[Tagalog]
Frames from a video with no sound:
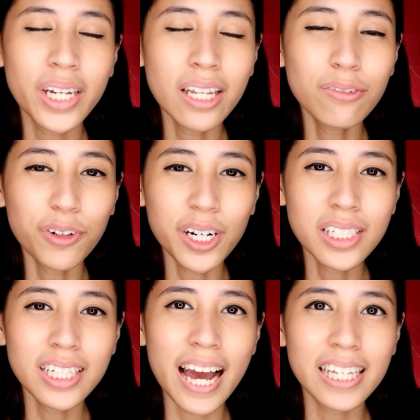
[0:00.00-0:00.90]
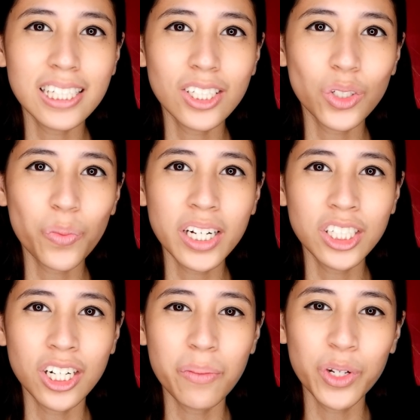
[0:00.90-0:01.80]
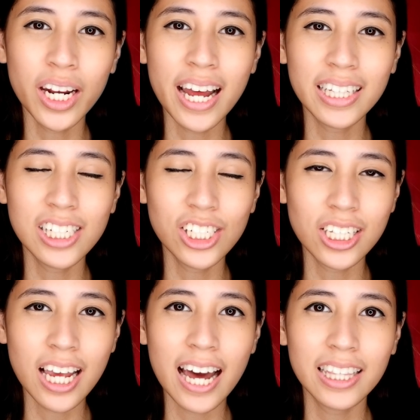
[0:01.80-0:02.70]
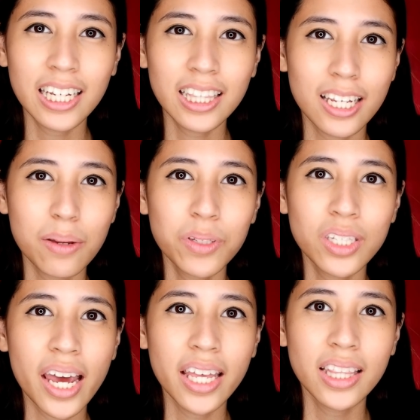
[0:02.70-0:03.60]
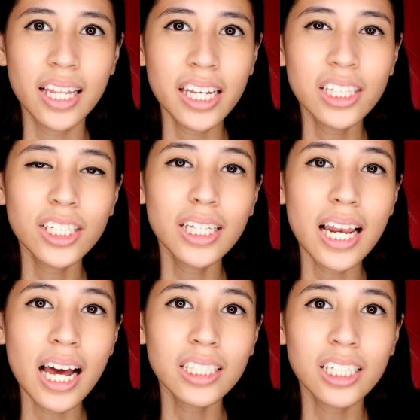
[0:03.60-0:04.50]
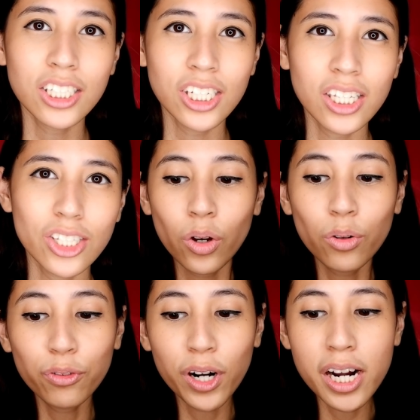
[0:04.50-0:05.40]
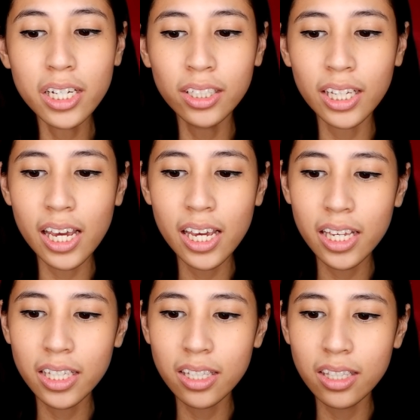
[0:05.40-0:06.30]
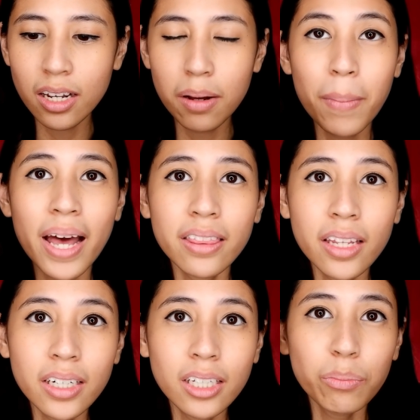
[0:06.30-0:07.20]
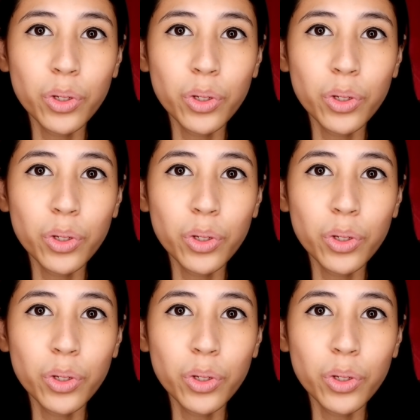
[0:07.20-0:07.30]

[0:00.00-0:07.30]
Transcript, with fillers: ayan, first, guys, isaswatch na muna natin siya sa ating lips. And later na lang sa cheeks. So, first is the Mandarin